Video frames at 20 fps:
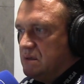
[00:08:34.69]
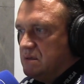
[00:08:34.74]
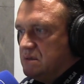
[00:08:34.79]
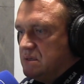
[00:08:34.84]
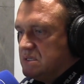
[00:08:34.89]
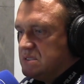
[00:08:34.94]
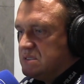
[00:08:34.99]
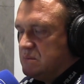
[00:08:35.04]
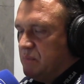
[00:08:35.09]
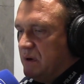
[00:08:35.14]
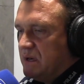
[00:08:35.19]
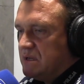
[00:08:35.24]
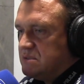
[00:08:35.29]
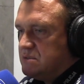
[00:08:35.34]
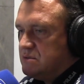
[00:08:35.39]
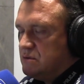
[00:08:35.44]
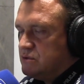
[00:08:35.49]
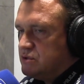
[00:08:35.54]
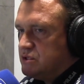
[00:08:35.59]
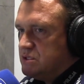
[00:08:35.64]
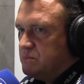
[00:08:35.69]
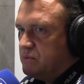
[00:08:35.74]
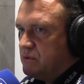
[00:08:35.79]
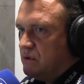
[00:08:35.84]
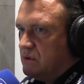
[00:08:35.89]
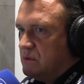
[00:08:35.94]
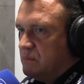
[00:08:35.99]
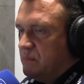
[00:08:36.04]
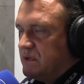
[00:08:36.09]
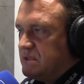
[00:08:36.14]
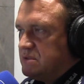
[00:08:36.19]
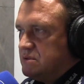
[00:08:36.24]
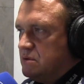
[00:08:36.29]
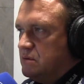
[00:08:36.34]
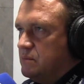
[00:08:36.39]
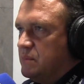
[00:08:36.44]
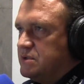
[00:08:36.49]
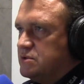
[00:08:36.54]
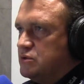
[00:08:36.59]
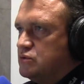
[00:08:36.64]
y, jest bardzo szybko i
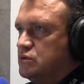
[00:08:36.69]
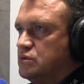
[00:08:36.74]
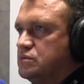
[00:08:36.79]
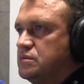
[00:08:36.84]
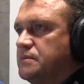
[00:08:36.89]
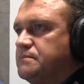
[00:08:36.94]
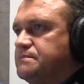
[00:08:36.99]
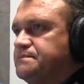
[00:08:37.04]
bardzo, bardzo trudno.